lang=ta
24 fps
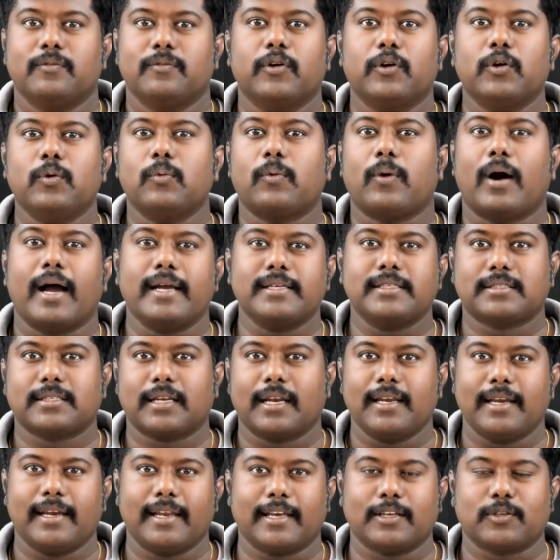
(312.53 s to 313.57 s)
வெறும்
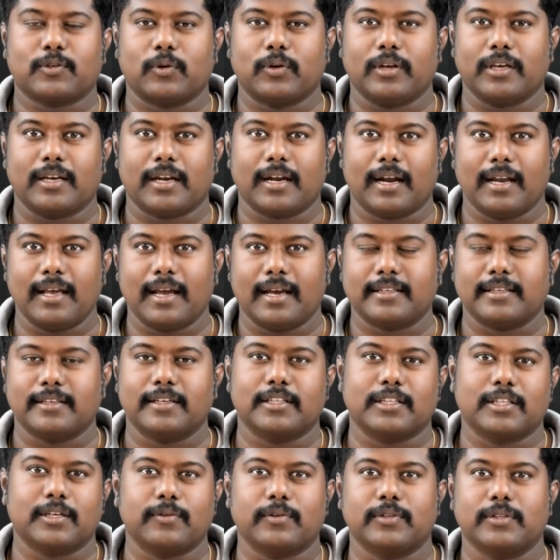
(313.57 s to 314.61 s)
வாய்ஸ்லேயே நீங்கள் சொன்னீங்கனாலே அதை
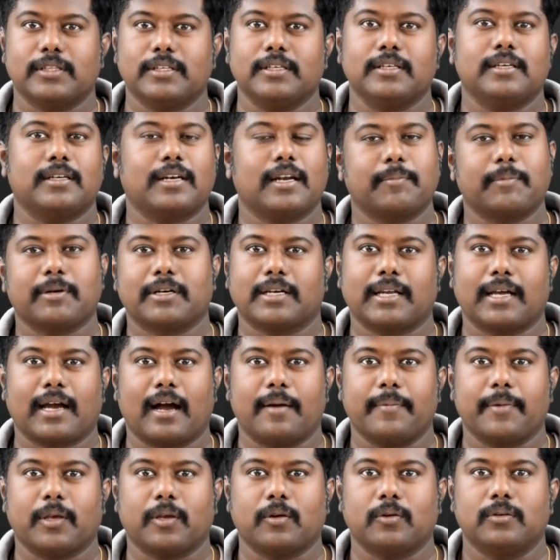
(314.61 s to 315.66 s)
எடுத்துகிட்டு வந்து நம்மக்கிட்ட
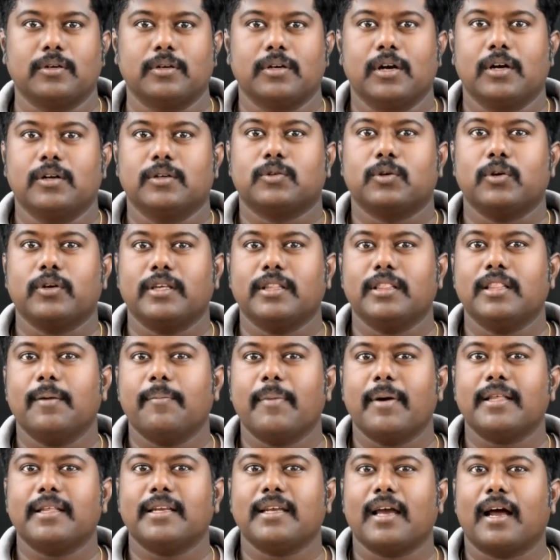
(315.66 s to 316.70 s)
காமிக்கும் ஸோ இந்த
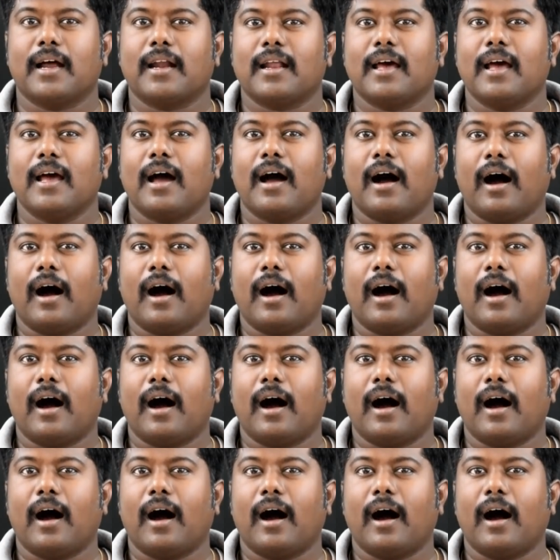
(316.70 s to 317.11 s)
மாதிரியான